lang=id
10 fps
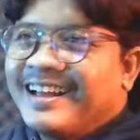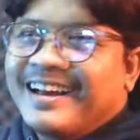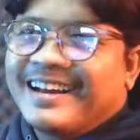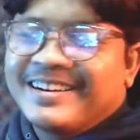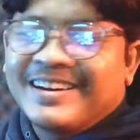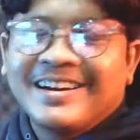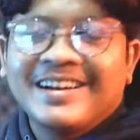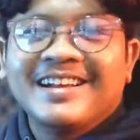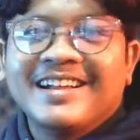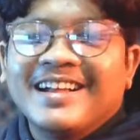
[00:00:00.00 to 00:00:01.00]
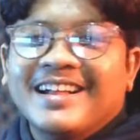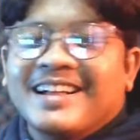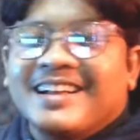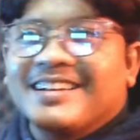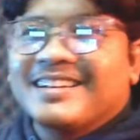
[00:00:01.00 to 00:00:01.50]
Aduh.
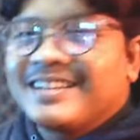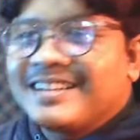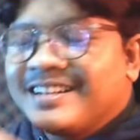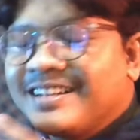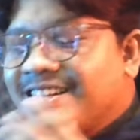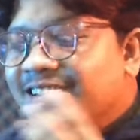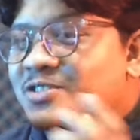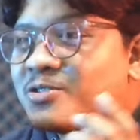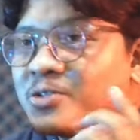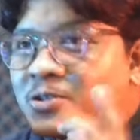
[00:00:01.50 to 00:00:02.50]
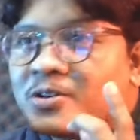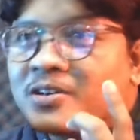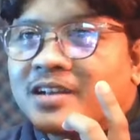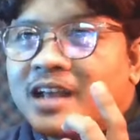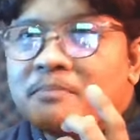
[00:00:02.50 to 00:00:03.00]
Uh, jujur
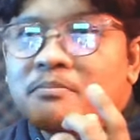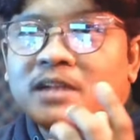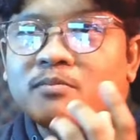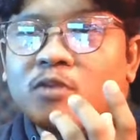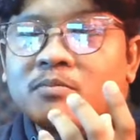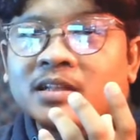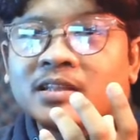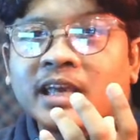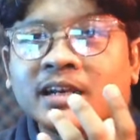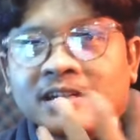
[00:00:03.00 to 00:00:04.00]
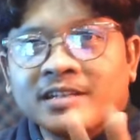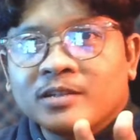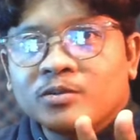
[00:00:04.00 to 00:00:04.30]
ngambil momen tackle-nya itu